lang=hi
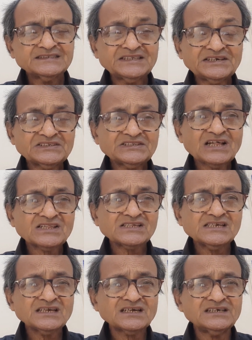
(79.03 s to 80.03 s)
दृढ़ता
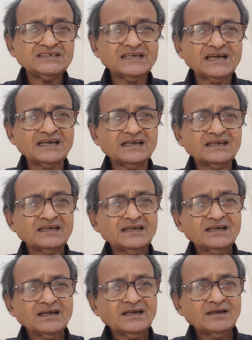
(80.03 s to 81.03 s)
से खड़ी है
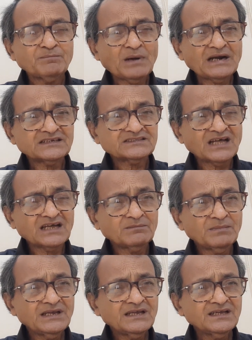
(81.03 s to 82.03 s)
पाकिस्तान
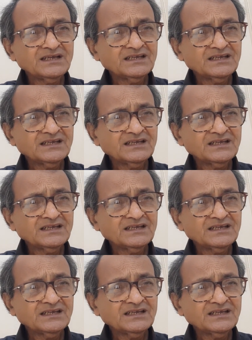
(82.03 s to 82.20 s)
में